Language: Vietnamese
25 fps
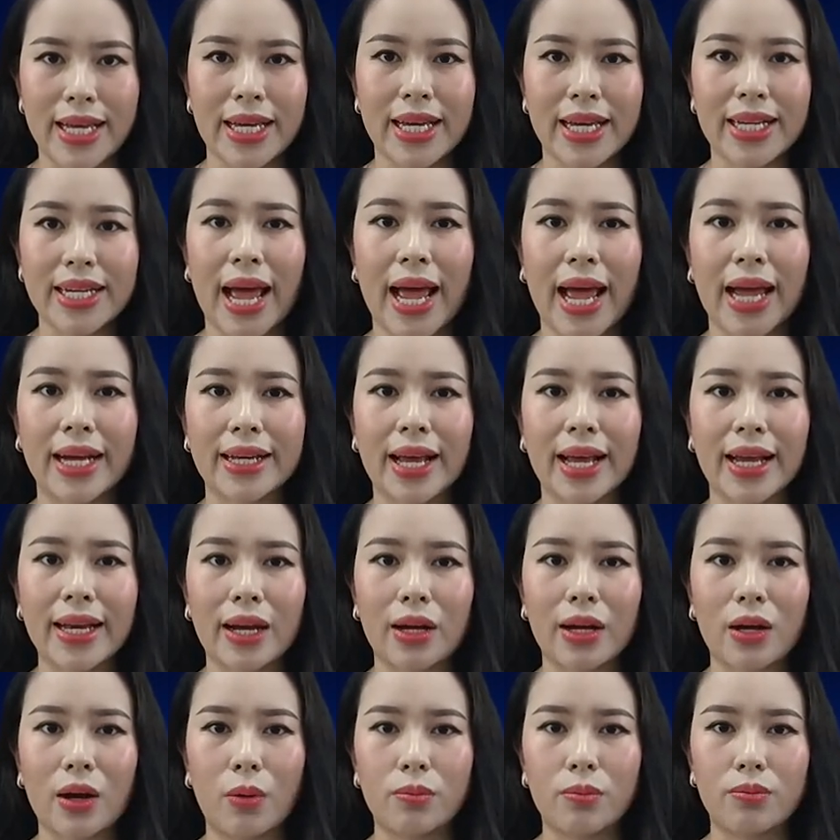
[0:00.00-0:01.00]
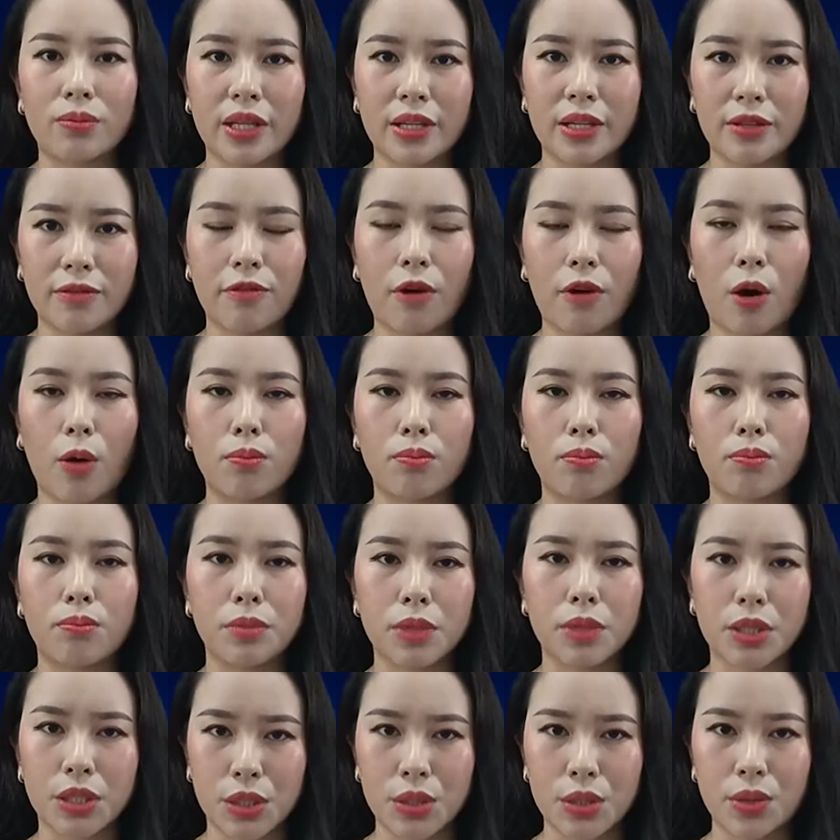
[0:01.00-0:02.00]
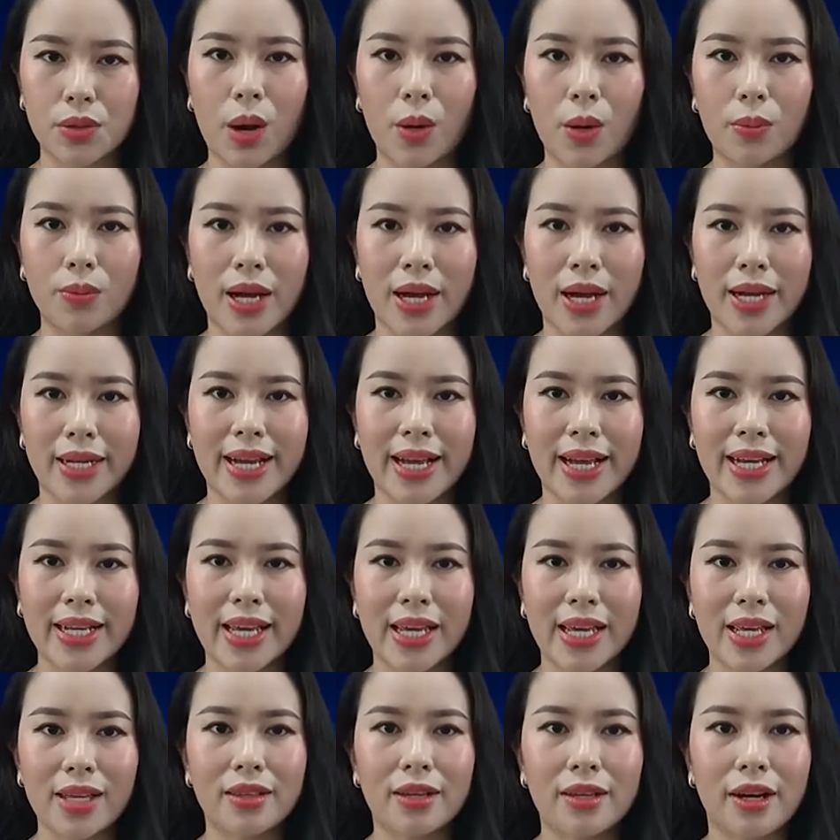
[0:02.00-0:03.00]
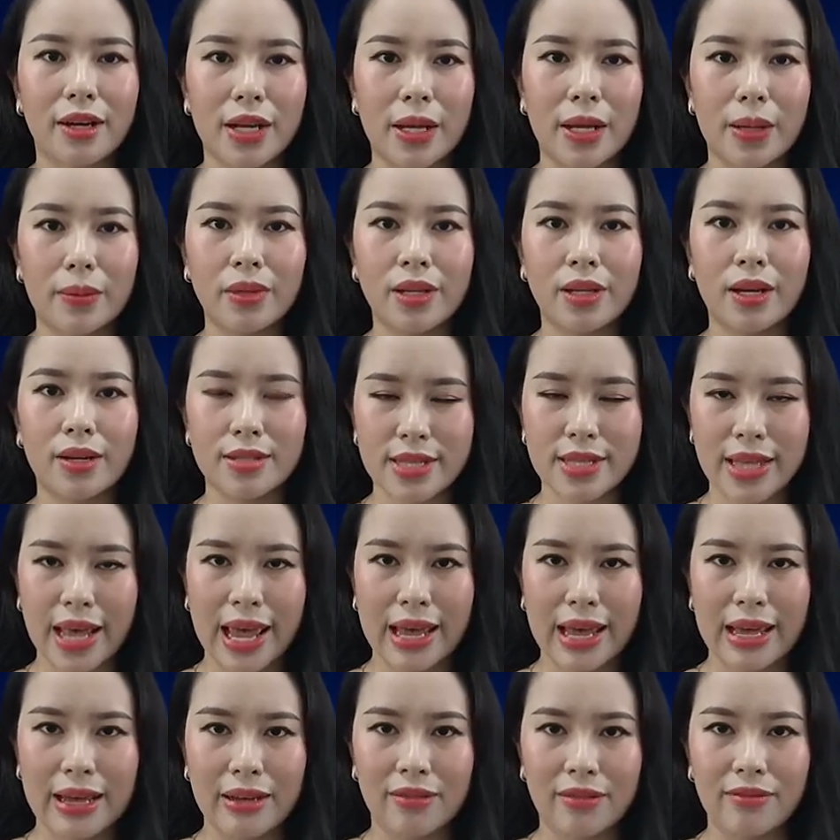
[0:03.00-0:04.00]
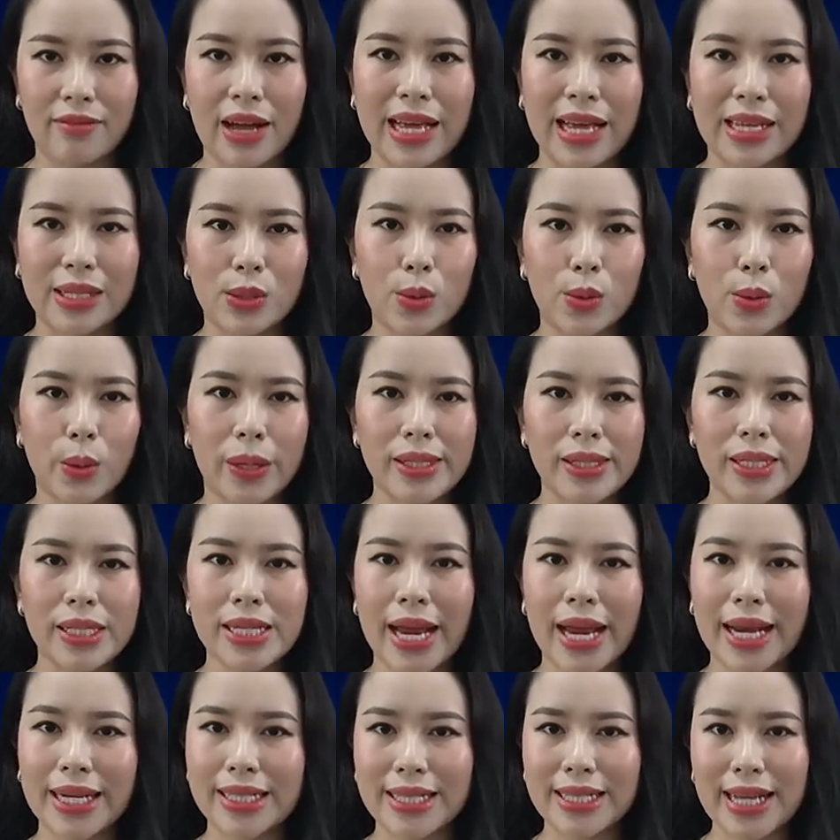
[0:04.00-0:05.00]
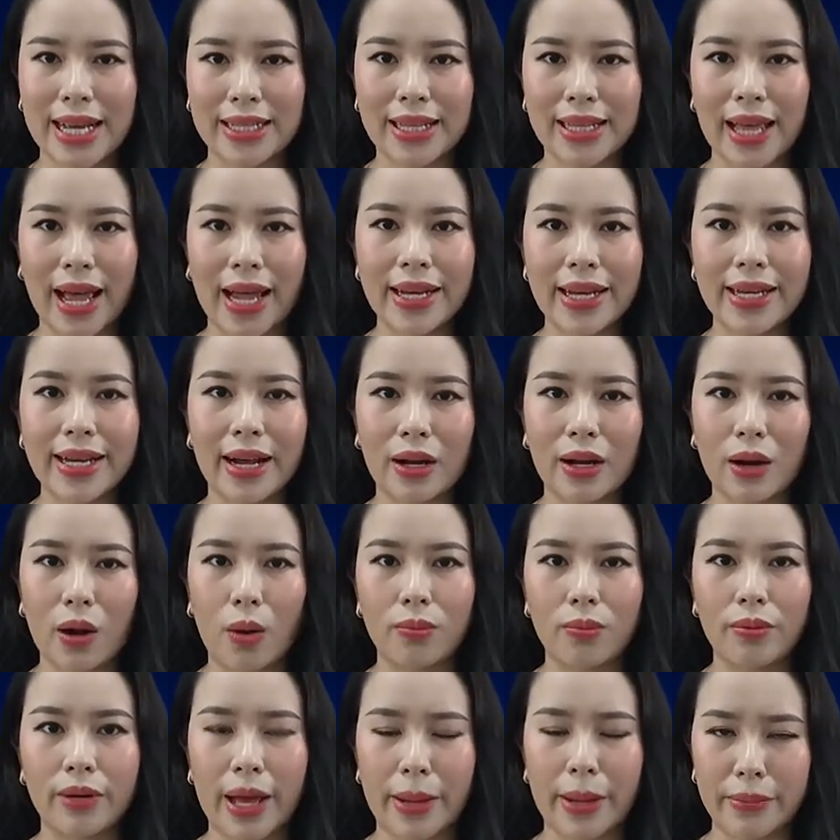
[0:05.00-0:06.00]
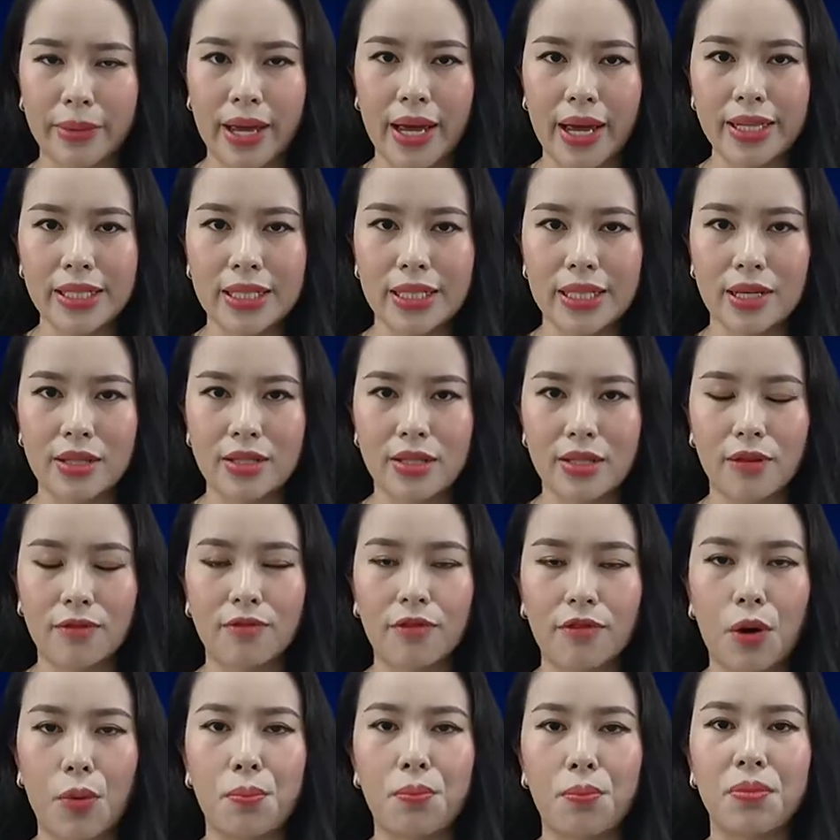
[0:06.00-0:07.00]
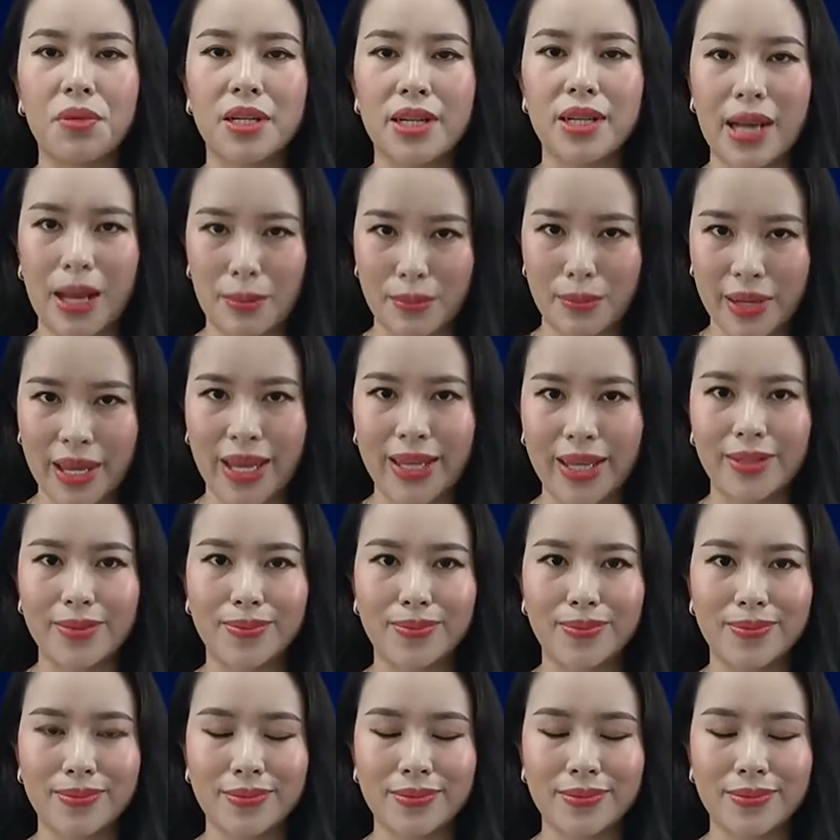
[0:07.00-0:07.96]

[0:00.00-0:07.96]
Khách hàng đã đặt cọc tiên phong 10 triệu đồng, đăng ký thời điểm nhận xe và chuyển sang trạng thái đặt cọc cam kết trong vòng 15 ngày.